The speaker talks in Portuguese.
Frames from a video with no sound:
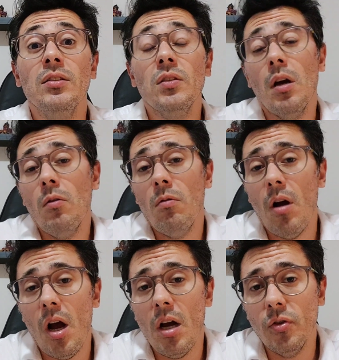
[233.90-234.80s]

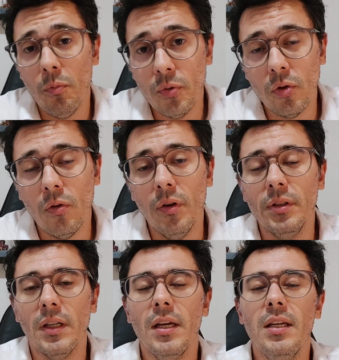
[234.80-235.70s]
são as
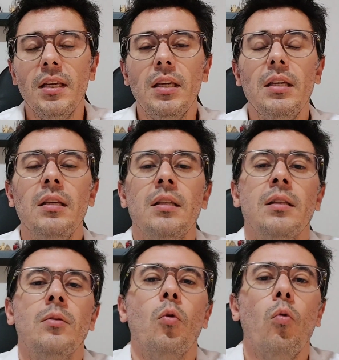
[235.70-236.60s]
opções aí que
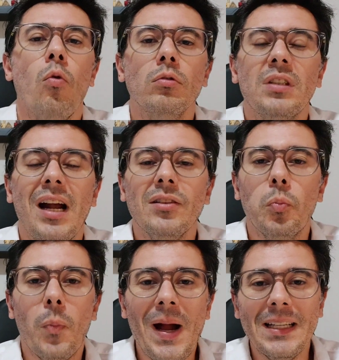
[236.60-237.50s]
o
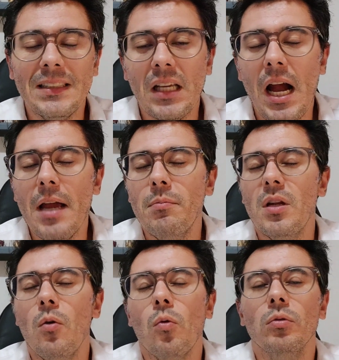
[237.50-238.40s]
contrato part-time,
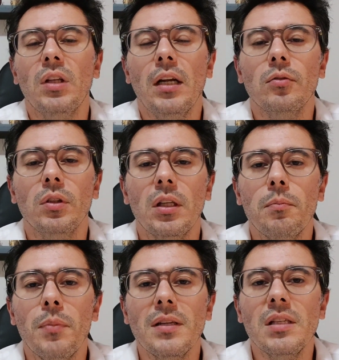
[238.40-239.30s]
né, o contrato a
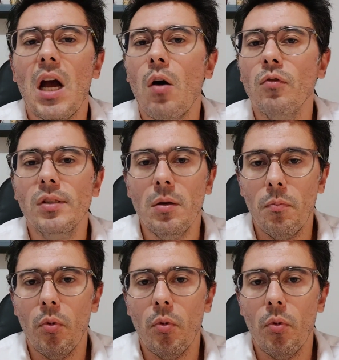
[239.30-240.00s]
tempo parcial, você